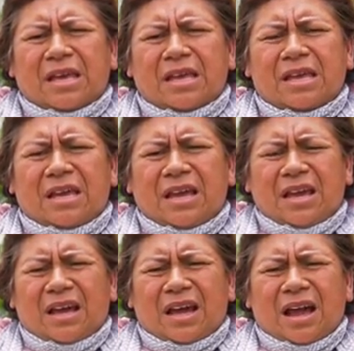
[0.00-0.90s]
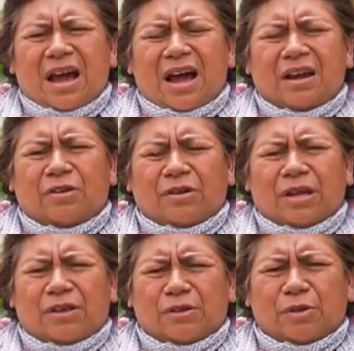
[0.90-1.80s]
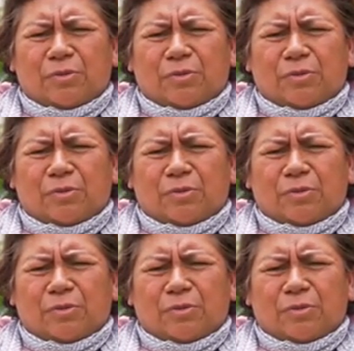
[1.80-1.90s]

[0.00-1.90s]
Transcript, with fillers: y al Colegio